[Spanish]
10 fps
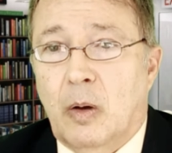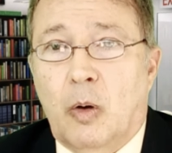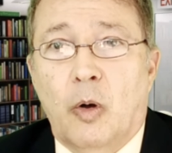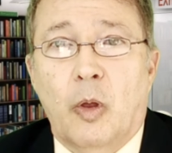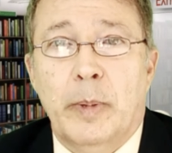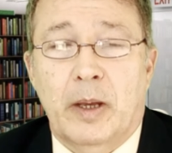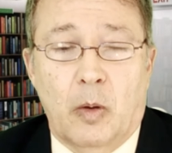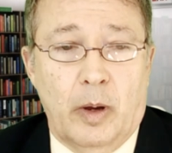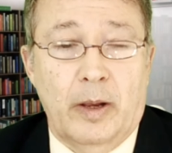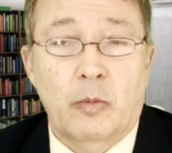o
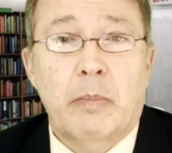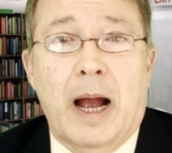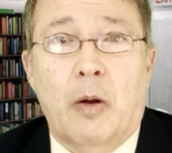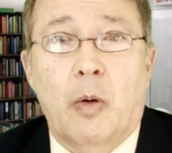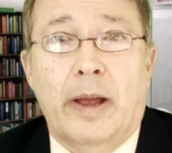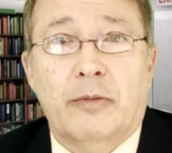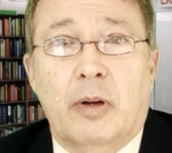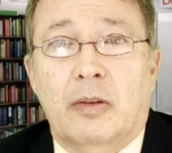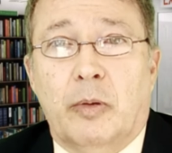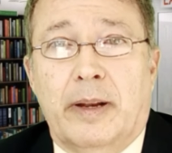domingo en un banco,
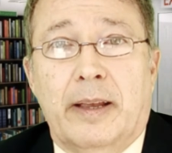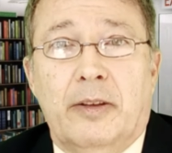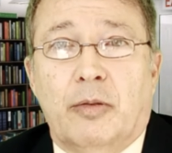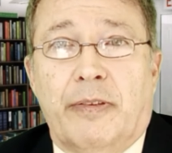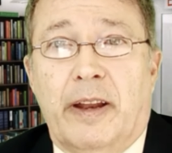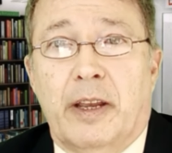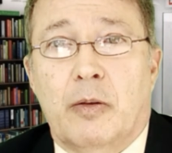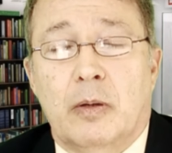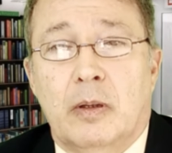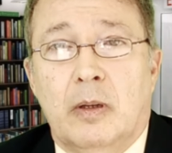esto le suena
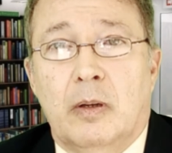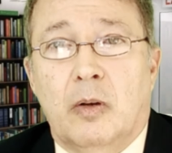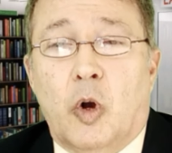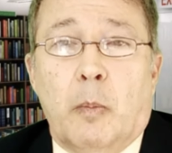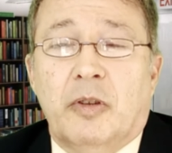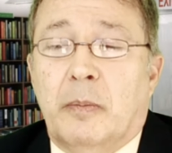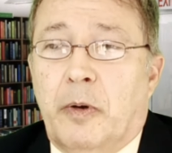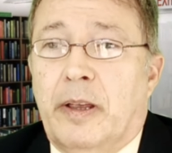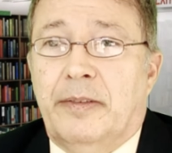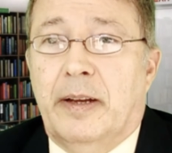esquizofrénico ¿Cómo se
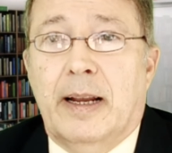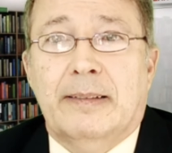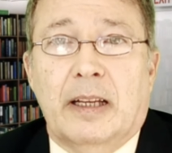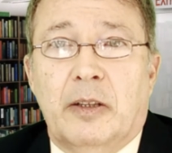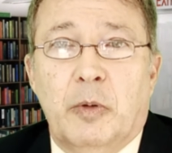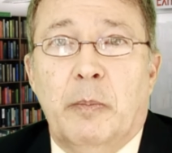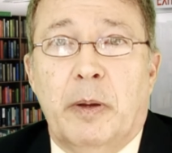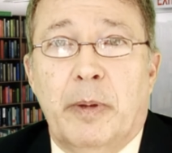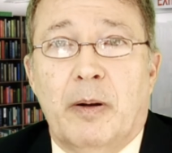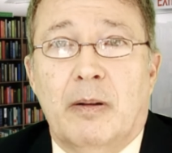puede decir que el séptimo es el
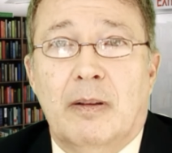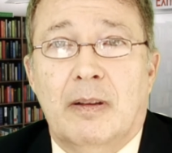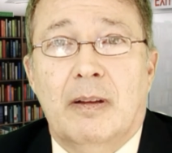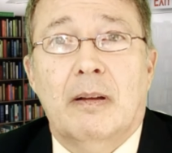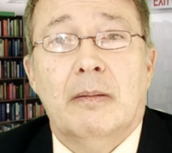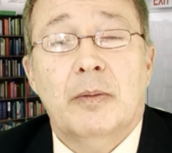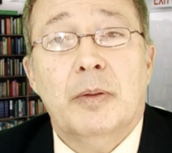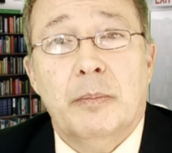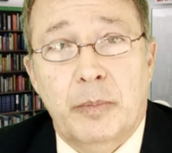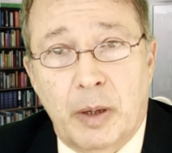primero?
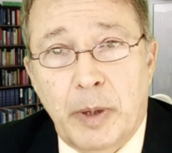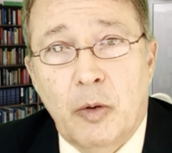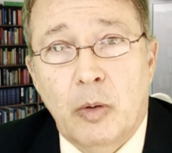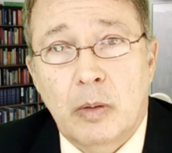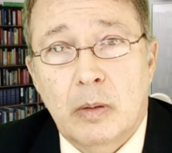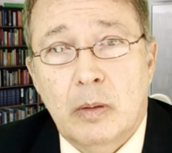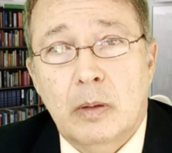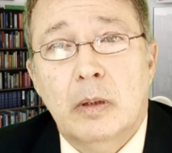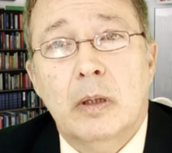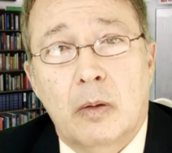Mi amigo,
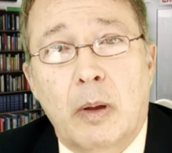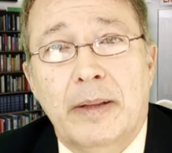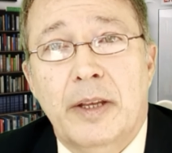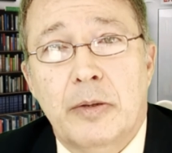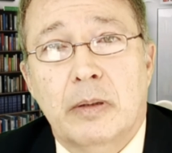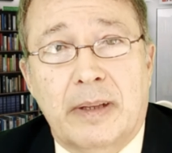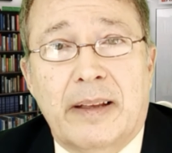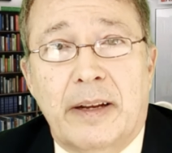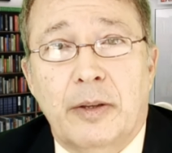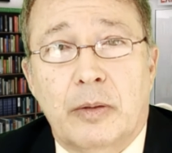lo han dicho, está
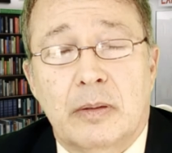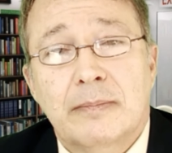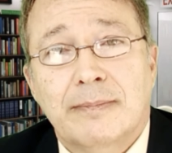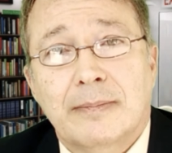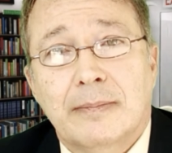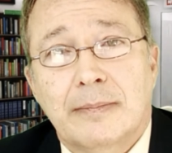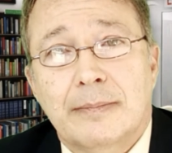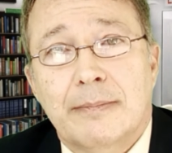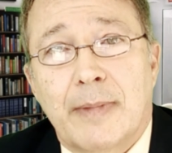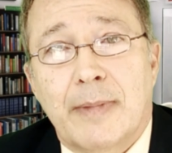escrito.
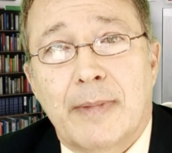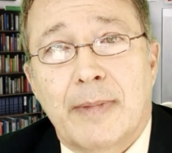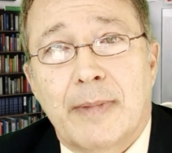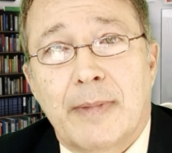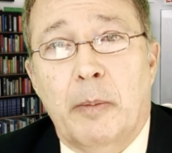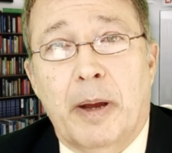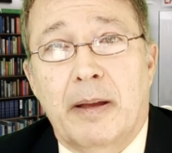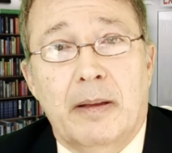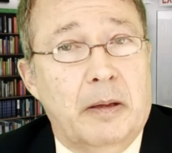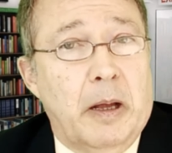Ese es el
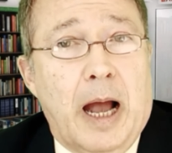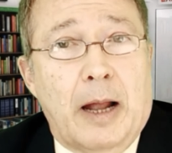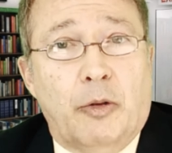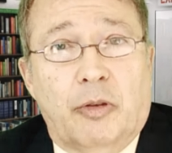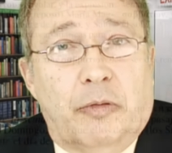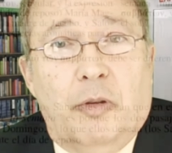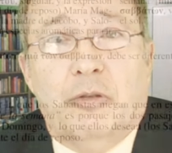problema. A nosotros